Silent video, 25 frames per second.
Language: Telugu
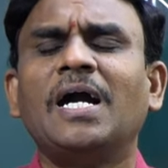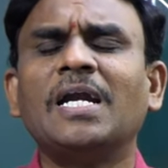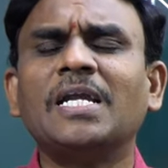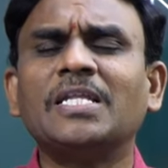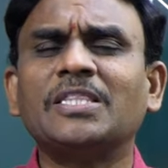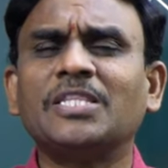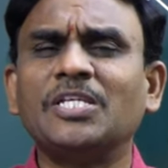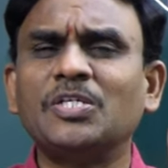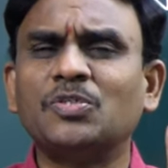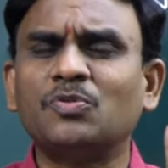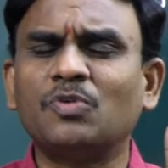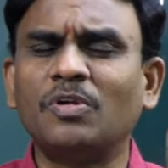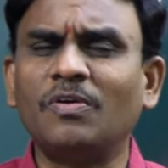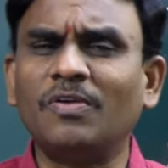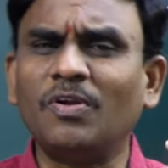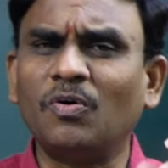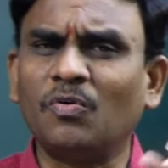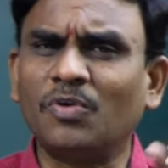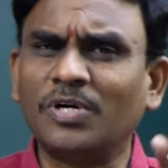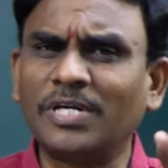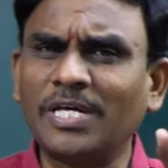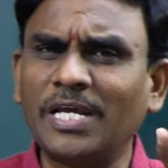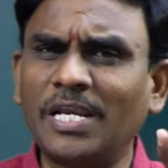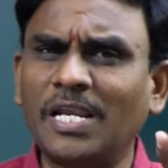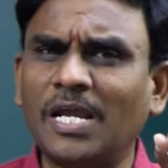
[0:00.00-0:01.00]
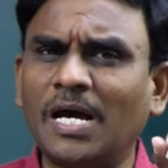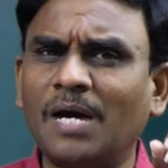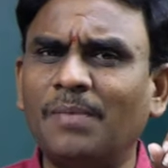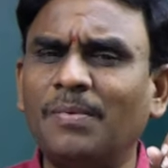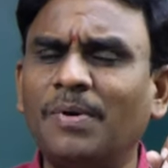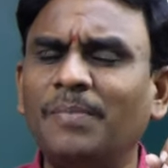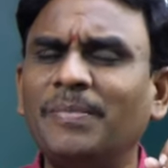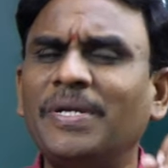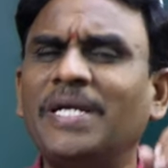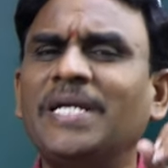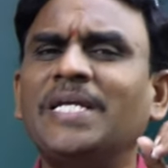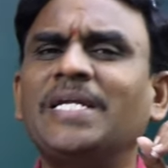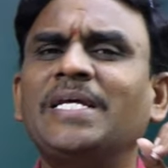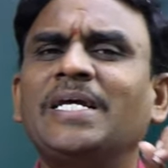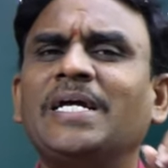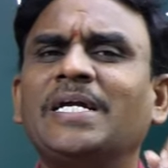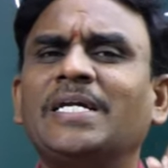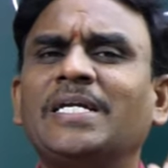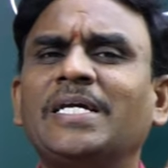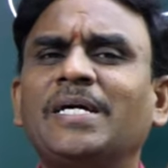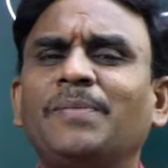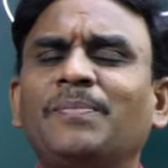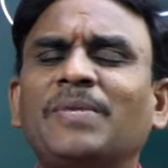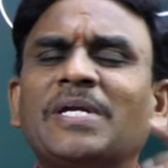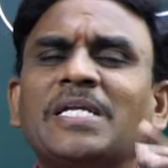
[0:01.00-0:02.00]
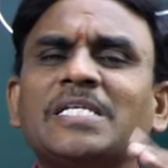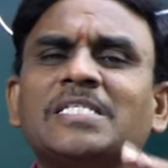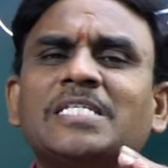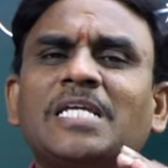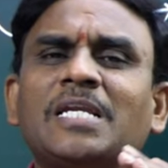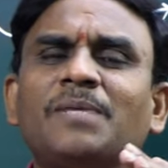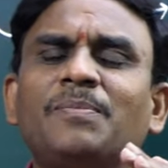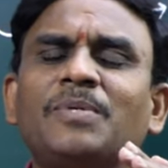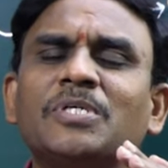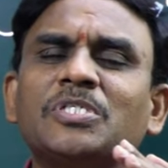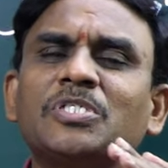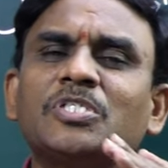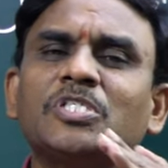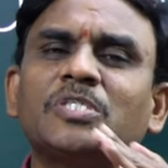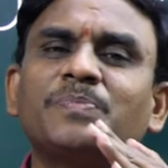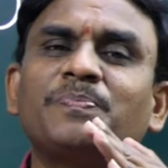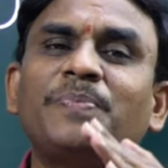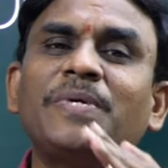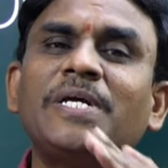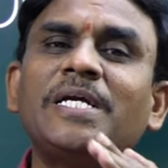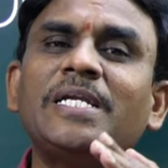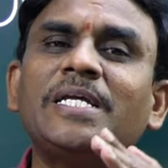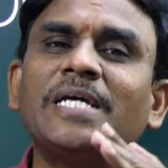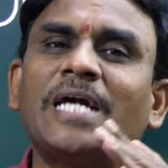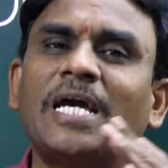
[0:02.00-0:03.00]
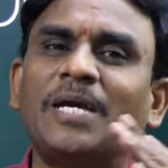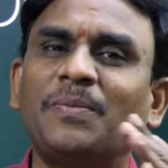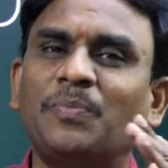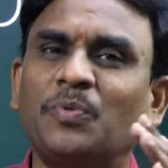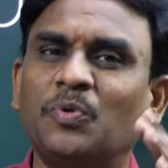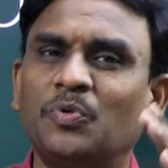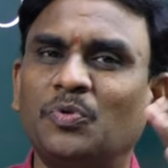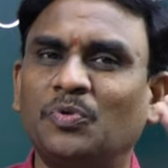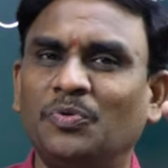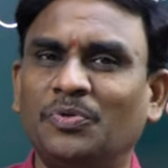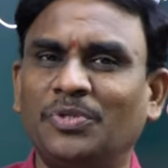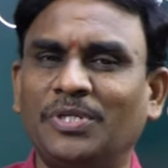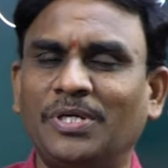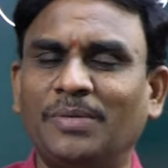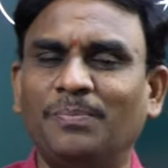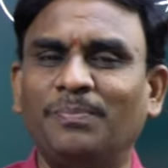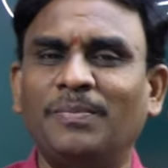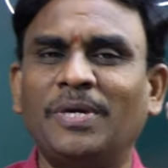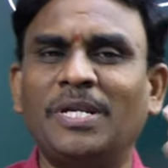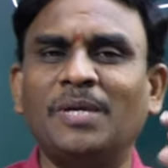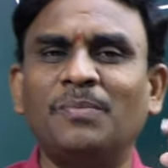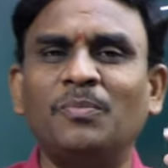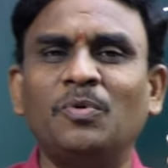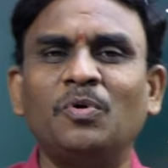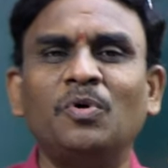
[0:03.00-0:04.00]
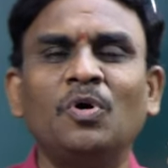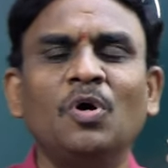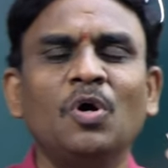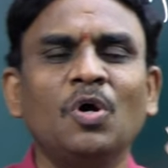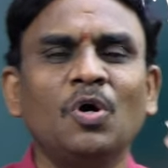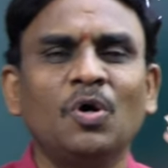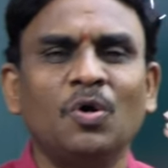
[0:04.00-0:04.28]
అలా తీసుకోవడం వల్ల ఒకటే లాభం ఏంటి అంటే మన సిలబస్ స్పీడ్గా అయిపోతుంది మనము